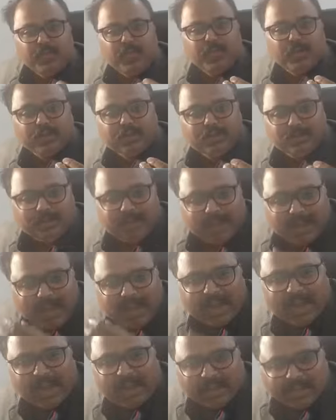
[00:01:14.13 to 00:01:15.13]
बहुत मन
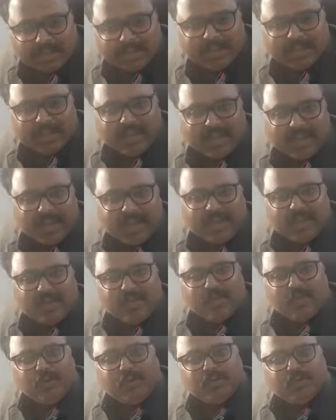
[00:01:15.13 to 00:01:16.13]
लगा कर किया
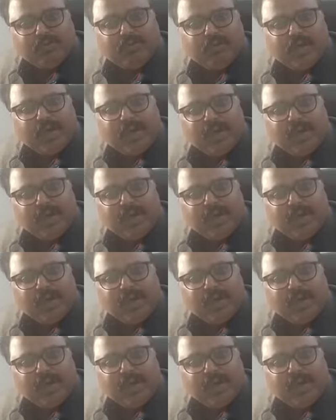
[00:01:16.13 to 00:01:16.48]
और जो